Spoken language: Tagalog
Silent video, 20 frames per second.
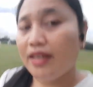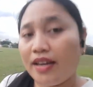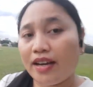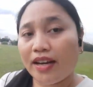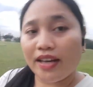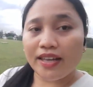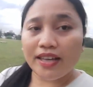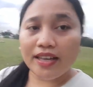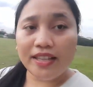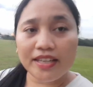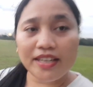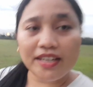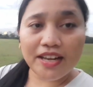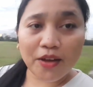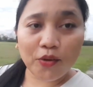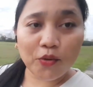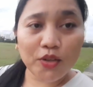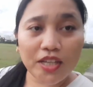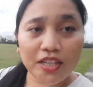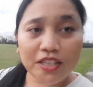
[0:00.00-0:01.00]
kaya hindi
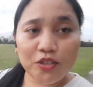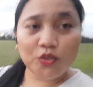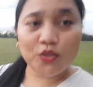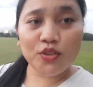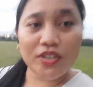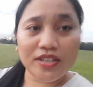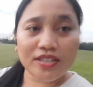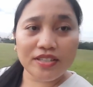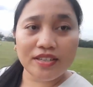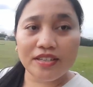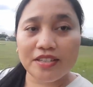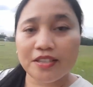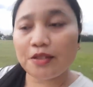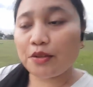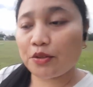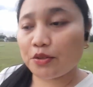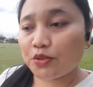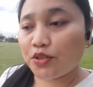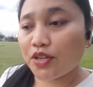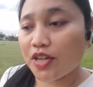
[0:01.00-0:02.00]
na ako nag New Year's
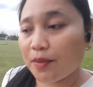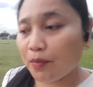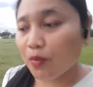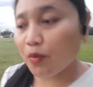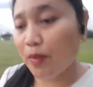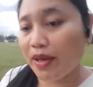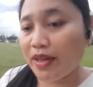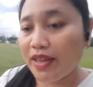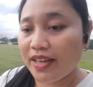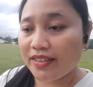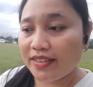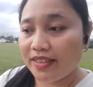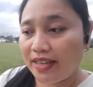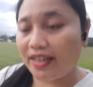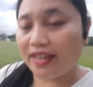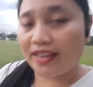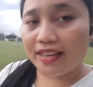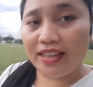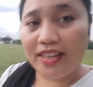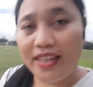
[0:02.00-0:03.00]
resolution na pumayat
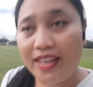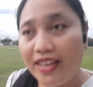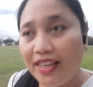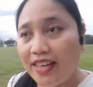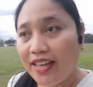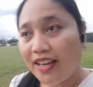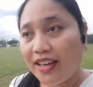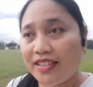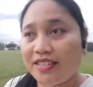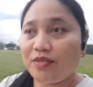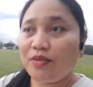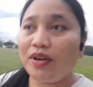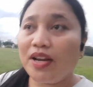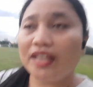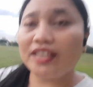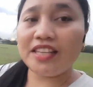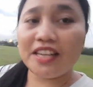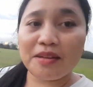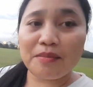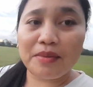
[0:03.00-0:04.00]
eh. Kasi wala
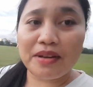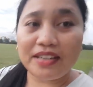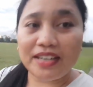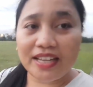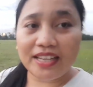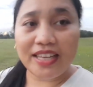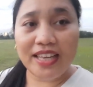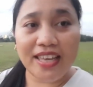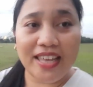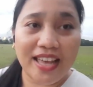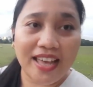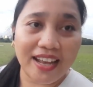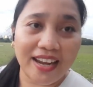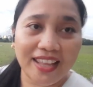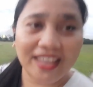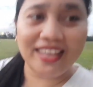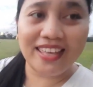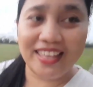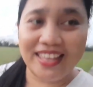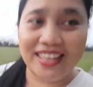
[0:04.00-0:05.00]
din namang nangyayari.